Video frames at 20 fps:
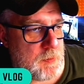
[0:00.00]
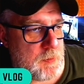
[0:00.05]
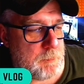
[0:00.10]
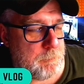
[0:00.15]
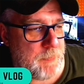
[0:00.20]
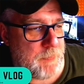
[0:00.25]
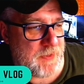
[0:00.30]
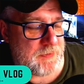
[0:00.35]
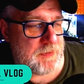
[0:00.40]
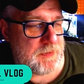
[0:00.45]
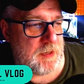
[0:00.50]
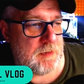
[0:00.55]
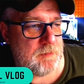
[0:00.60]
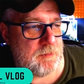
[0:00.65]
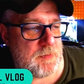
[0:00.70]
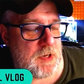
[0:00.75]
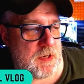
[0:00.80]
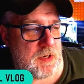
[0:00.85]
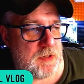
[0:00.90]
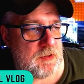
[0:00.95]

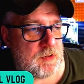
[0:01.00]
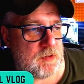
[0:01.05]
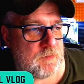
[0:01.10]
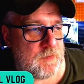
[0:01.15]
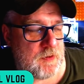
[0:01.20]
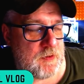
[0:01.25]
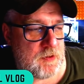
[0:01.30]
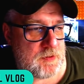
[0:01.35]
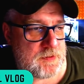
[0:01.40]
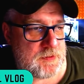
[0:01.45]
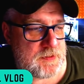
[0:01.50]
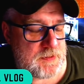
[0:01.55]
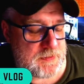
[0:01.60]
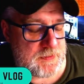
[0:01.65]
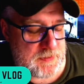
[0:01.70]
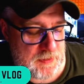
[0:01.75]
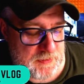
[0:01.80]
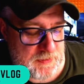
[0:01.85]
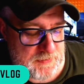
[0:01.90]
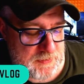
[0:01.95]
pandemia i trwający
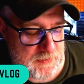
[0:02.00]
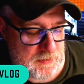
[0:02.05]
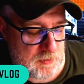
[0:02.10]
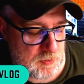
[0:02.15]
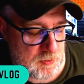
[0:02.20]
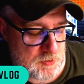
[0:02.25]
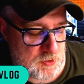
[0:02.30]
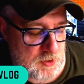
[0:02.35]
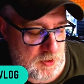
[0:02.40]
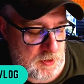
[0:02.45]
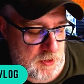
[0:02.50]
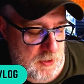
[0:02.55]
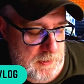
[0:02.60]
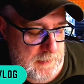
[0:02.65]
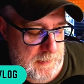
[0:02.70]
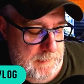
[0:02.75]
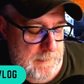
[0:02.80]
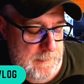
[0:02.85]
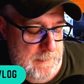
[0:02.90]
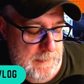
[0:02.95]
stan zagrożenia?
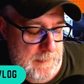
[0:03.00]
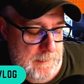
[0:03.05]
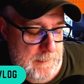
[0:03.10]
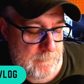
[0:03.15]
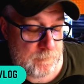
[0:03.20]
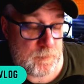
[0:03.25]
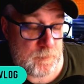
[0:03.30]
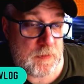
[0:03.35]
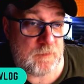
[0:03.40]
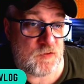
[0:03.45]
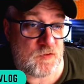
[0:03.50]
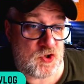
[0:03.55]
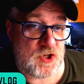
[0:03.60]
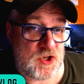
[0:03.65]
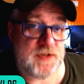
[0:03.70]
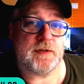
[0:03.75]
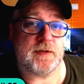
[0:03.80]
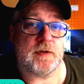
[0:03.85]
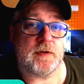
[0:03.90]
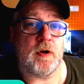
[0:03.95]

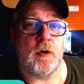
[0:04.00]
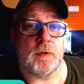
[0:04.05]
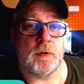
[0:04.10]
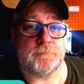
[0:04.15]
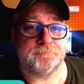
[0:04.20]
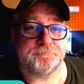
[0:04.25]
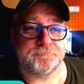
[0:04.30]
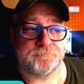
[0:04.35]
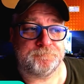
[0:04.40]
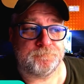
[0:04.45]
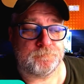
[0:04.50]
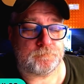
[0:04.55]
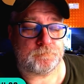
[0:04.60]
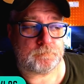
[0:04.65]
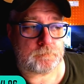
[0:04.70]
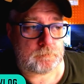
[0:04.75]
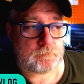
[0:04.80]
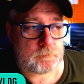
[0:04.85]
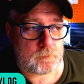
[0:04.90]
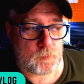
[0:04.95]
Wszystko.
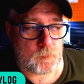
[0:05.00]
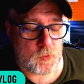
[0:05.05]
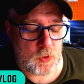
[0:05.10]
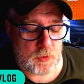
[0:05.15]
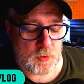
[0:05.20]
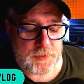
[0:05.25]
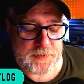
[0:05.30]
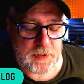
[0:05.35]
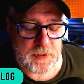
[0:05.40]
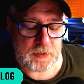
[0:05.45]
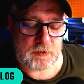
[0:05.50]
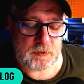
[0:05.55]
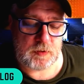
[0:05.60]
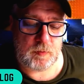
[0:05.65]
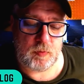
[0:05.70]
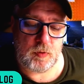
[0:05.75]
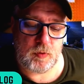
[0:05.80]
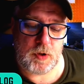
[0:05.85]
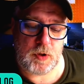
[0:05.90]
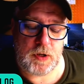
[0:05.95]
Ostatnio
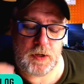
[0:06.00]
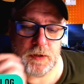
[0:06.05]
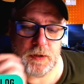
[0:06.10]
była